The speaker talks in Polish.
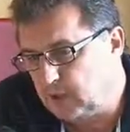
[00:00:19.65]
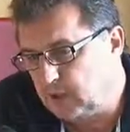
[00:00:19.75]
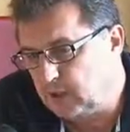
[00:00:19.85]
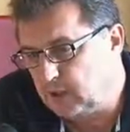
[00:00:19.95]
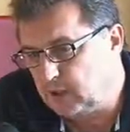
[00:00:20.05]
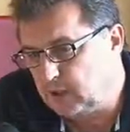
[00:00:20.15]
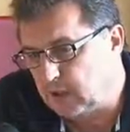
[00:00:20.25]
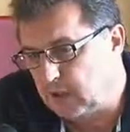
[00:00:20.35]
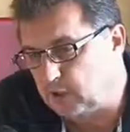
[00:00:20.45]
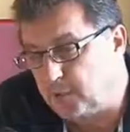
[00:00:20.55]
E,
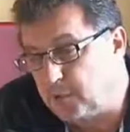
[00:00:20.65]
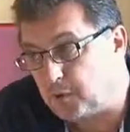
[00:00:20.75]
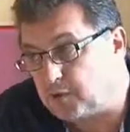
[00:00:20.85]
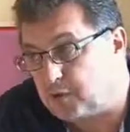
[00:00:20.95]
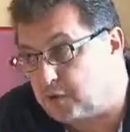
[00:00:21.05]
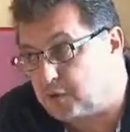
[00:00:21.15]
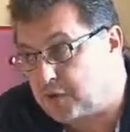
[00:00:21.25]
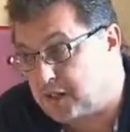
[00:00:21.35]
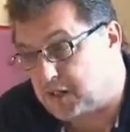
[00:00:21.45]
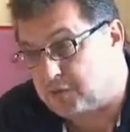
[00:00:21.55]
a kto by miał to znowu oceniać?